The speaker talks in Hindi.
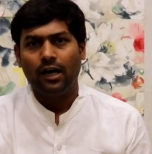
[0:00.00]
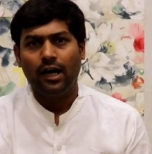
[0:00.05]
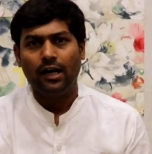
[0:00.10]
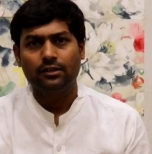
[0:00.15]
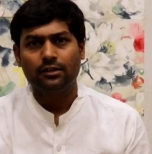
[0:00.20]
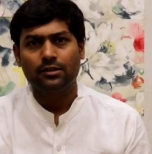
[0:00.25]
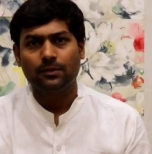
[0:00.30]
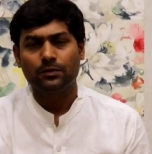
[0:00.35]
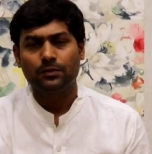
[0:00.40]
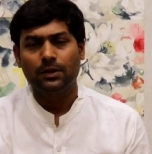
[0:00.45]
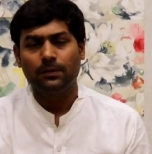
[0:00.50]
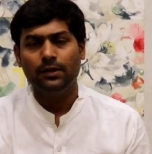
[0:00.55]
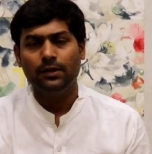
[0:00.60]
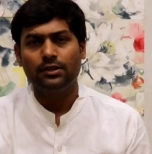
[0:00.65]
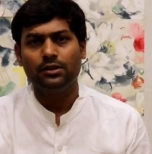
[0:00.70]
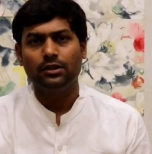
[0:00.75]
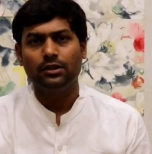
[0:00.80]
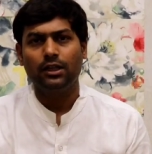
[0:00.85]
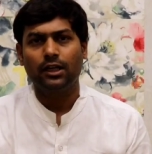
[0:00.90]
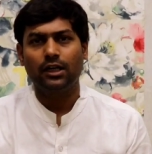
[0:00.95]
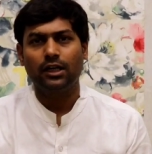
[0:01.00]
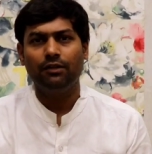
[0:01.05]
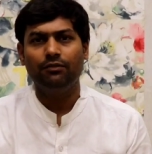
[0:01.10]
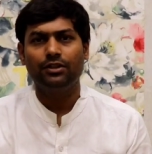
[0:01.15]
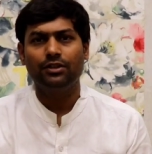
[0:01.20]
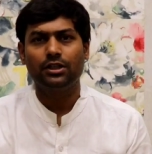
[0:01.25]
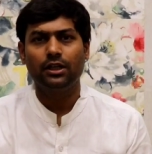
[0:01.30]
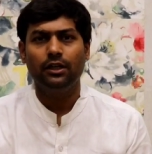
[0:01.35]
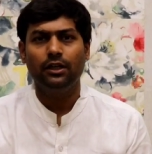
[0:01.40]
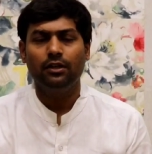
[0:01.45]
आज सबसे बड़ी चिंता का
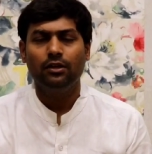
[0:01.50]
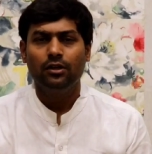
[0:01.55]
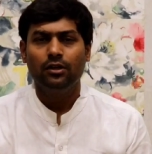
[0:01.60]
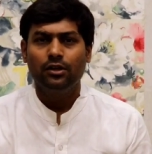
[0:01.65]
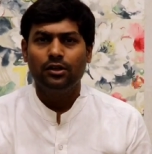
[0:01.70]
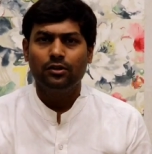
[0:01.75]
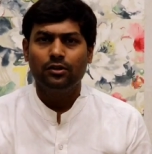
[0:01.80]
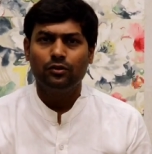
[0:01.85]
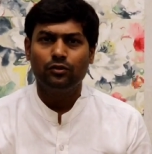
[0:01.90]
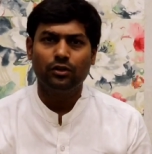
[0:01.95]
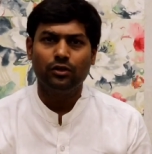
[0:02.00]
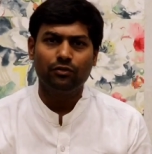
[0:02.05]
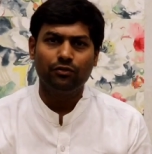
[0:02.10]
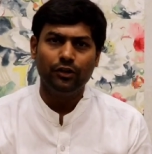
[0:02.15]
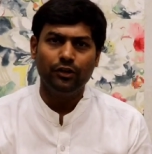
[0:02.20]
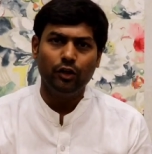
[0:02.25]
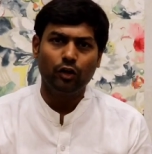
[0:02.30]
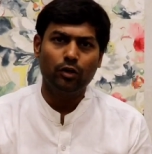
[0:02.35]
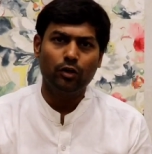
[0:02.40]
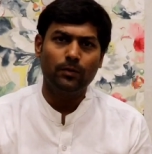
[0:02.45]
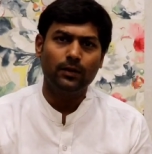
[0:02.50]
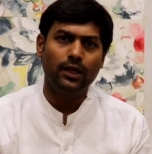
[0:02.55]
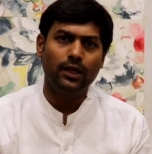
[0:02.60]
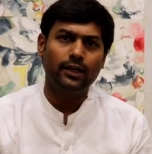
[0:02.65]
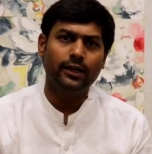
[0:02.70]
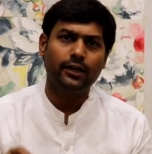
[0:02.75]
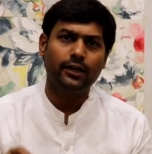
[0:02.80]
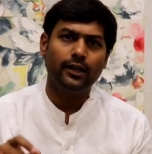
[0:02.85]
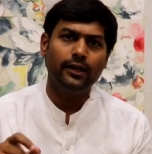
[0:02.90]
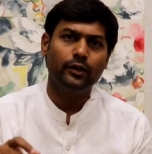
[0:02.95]
विषय जो इस वीडियो को
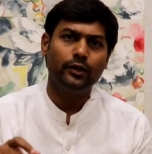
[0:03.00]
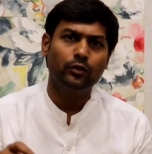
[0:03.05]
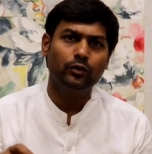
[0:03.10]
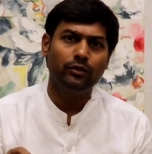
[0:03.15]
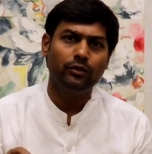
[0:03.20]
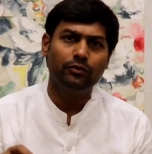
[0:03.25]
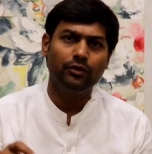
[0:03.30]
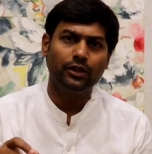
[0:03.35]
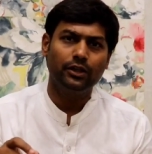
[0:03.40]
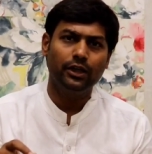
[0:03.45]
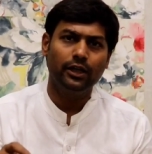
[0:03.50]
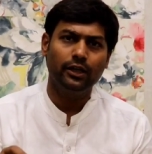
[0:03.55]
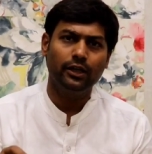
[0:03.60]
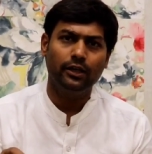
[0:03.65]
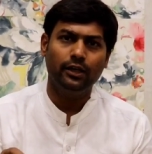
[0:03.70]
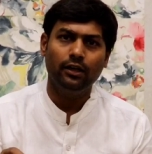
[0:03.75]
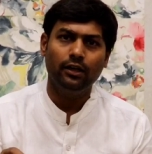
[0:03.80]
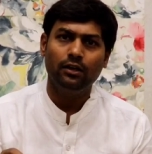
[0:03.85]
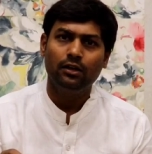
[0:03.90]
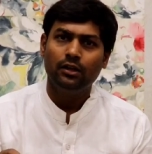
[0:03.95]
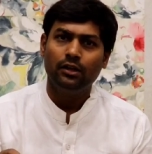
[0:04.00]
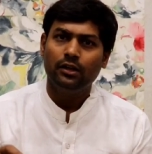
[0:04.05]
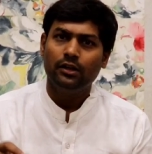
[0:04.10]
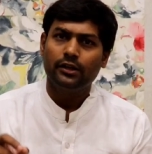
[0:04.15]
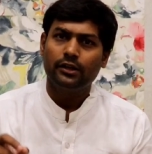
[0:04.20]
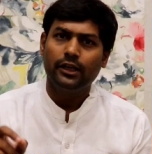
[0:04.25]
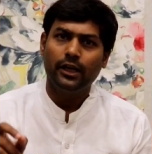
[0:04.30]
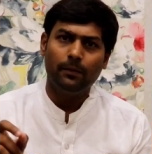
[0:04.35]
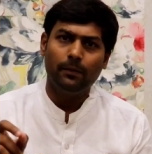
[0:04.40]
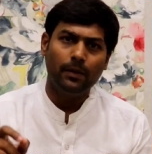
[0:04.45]
बनाने का हेतु है वो यह है
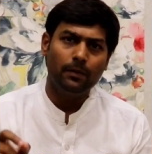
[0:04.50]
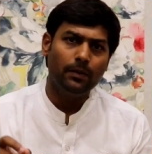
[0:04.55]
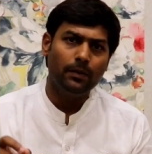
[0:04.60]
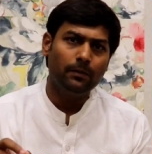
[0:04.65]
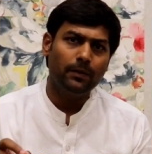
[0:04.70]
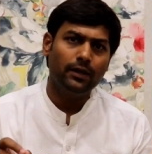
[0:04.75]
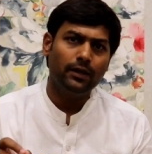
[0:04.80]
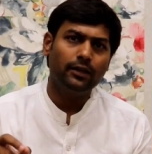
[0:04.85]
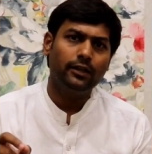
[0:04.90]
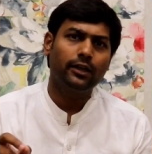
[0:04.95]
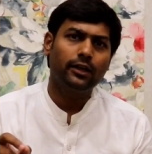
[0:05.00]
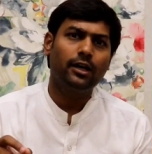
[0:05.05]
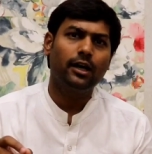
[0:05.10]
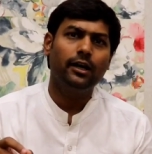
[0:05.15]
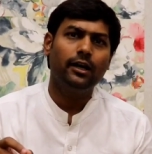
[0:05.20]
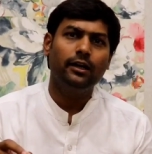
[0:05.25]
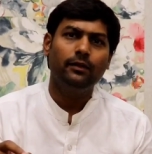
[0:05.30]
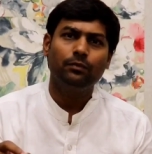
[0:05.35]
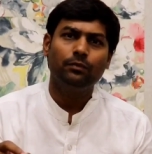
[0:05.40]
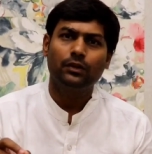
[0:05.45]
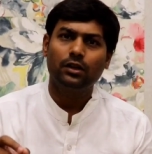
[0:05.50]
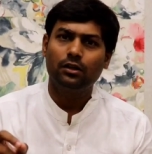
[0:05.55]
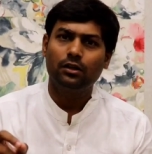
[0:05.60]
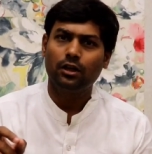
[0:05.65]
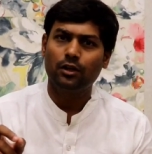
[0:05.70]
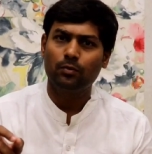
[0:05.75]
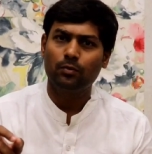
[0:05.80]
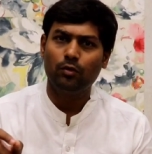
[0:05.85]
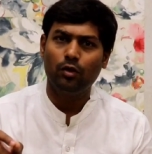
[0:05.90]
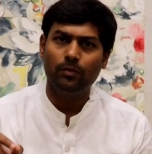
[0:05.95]
कि अभी भी मैंने देखा है
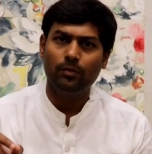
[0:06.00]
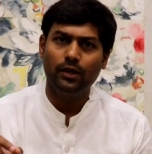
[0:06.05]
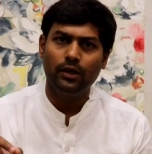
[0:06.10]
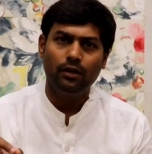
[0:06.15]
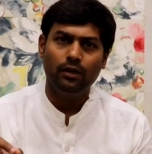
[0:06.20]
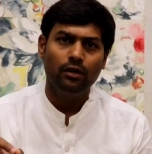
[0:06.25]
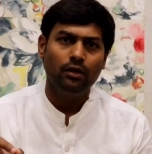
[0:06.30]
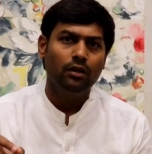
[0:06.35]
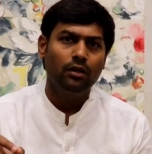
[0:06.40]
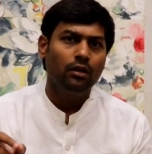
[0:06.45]
कस्बों में